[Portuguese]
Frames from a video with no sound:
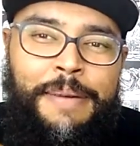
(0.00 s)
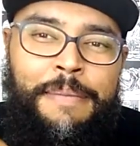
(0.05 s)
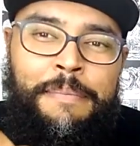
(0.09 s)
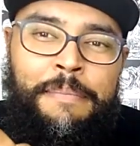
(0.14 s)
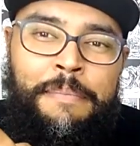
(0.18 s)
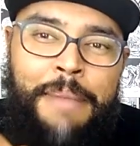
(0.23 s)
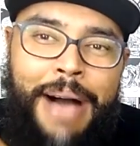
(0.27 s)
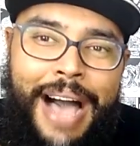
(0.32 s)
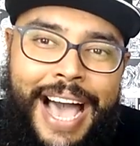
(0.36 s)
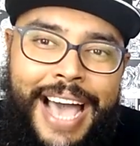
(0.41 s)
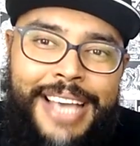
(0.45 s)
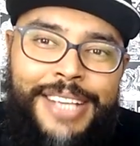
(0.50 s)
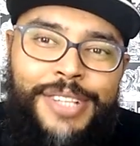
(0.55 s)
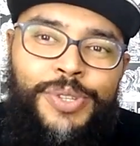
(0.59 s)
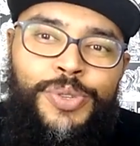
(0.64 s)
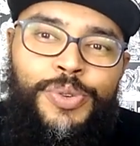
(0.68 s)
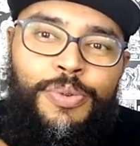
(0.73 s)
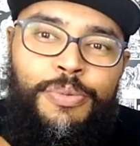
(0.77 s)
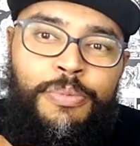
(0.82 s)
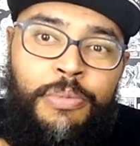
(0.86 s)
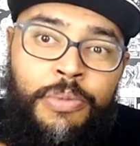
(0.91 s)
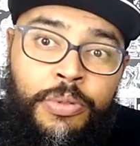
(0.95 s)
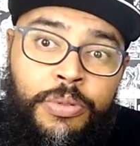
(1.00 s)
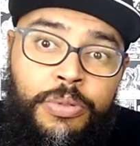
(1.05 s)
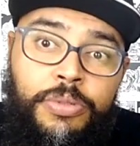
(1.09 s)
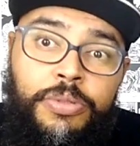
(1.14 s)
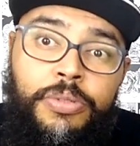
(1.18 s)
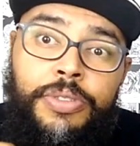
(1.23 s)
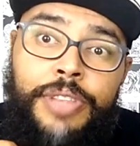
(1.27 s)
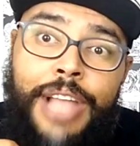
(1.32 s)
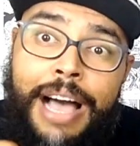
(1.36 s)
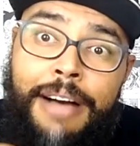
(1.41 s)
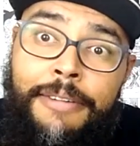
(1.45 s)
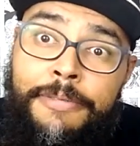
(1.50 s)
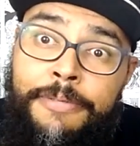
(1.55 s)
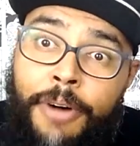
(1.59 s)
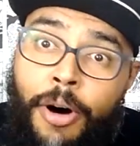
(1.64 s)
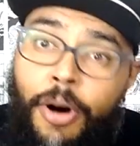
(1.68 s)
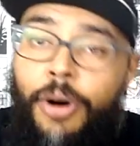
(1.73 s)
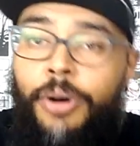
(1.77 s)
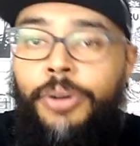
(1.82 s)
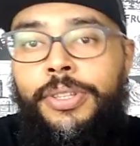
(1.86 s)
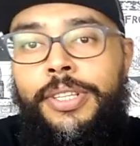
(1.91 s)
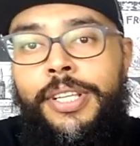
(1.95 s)
mas o mundo dá
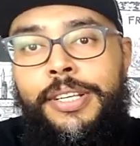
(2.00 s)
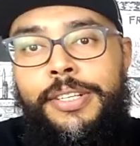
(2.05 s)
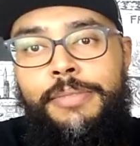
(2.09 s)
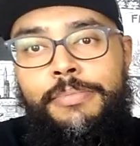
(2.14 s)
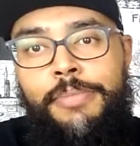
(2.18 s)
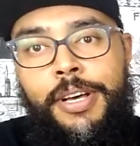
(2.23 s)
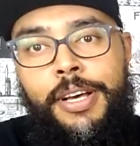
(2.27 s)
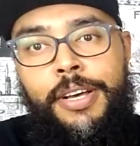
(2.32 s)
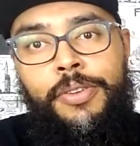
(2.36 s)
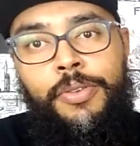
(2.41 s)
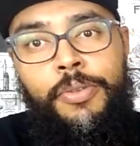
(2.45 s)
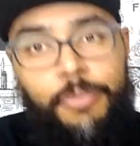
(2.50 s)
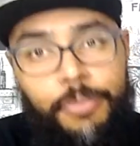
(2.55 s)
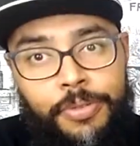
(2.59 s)
voltas, mano.